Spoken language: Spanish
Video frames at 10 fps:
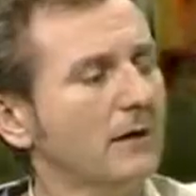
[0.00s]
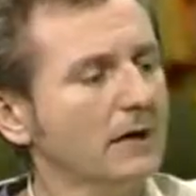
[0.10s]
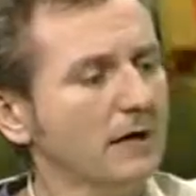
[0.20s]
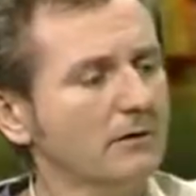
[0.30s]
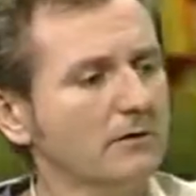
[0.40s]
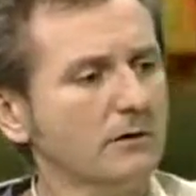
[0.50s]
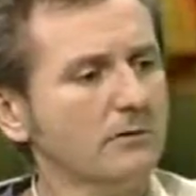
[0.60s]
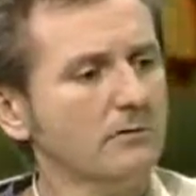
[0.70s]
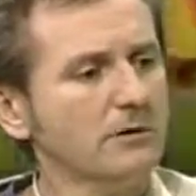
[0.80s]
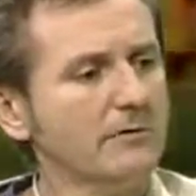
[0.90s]
Almería, entre
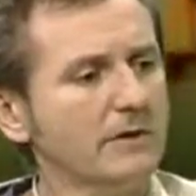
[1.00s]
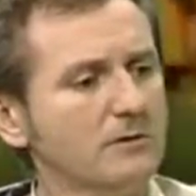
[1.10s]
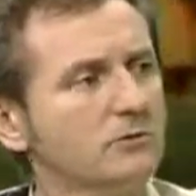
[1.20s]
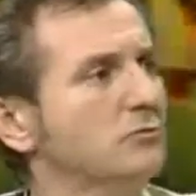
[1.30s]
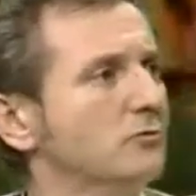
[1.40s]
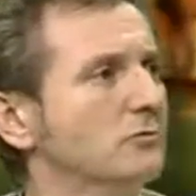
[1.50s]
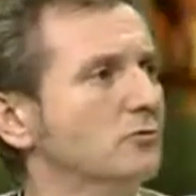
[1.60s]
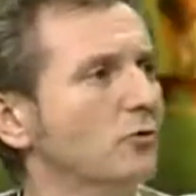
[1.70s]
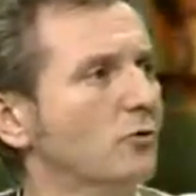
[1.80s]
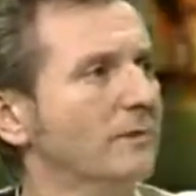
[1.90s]
cortos almerienses,
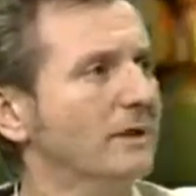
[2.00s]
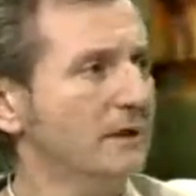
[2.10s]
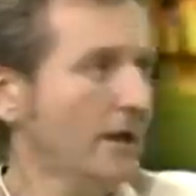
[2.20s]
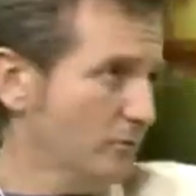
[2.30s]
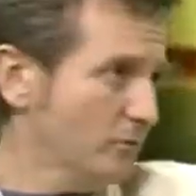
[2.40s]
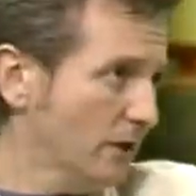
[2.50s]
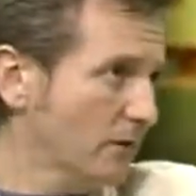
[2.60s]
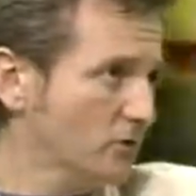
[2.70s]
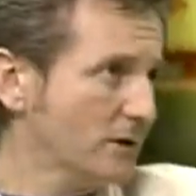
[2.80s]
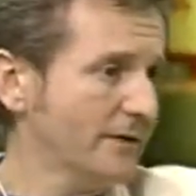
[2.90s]
un, documental, porque
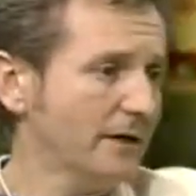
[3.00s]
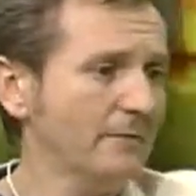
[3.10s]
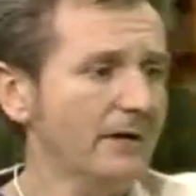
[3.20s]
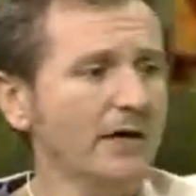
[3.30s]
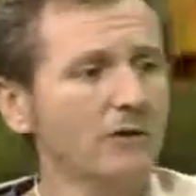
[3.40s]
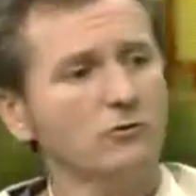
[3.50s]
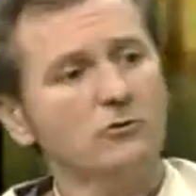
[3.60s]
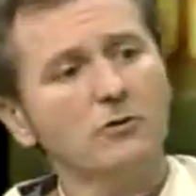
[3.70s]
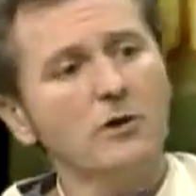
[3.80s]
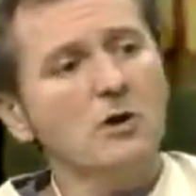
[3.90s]
como sabes, el Almería en
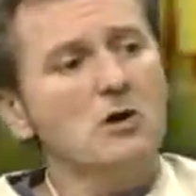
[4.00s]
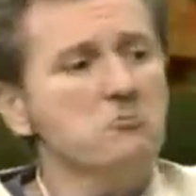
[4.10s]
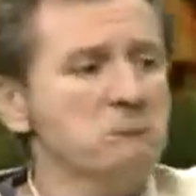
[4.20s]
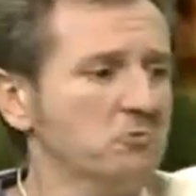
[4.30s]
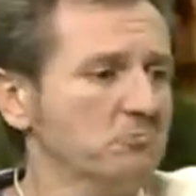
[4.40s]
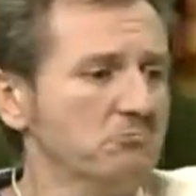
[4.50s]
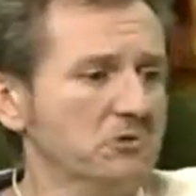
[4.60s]
corto es